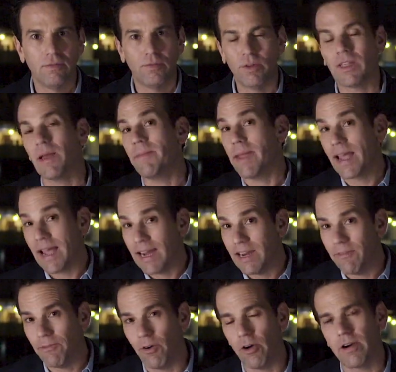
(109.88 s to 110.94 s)
fue también
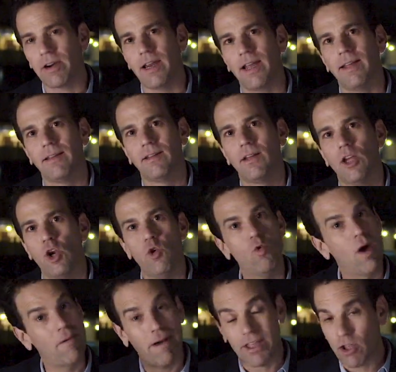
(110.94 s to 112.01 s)
California,
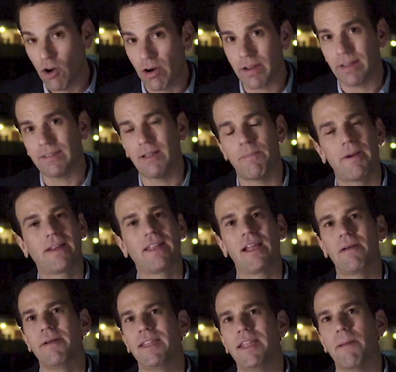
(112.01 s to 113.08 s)
Nueva York está
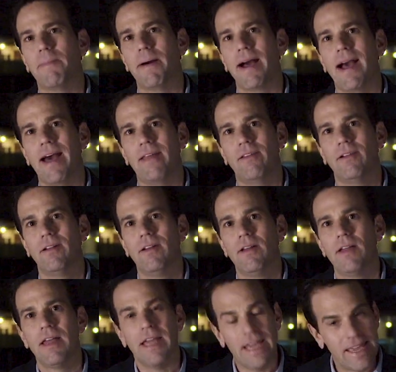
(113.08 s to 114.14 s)
prácticamente apagado.
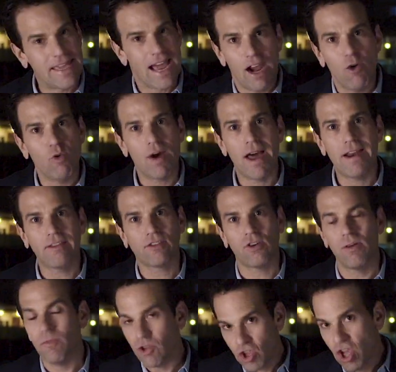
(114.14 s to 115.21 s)
Y ya lugares
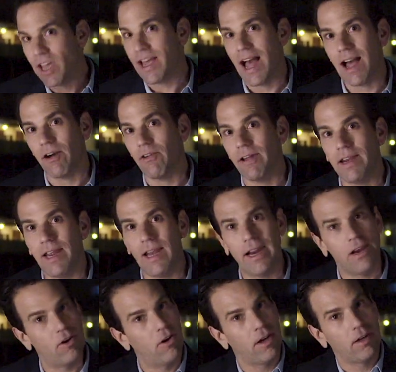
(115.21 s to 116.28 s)
como Chicago en
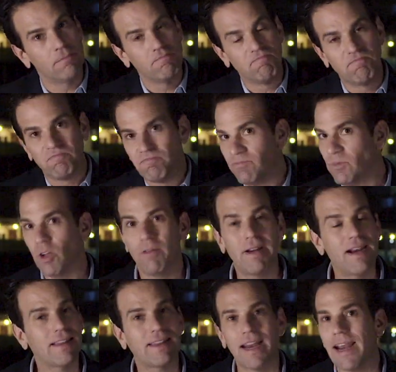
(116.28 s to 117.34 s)
Illinois no
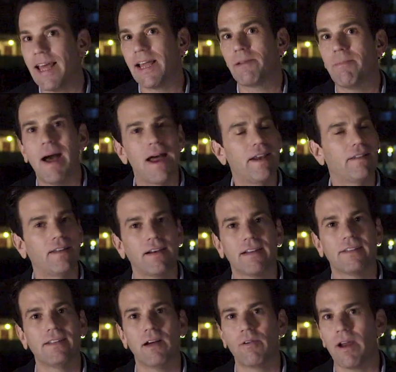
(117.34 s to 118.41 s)
van a tener bares y
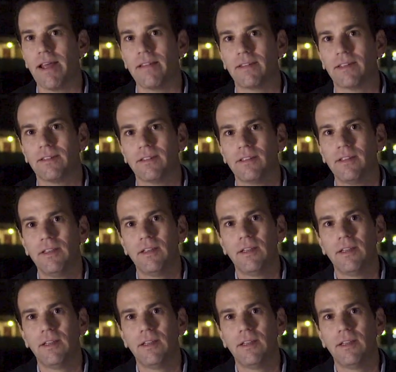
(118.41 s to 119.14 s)
restaurantes.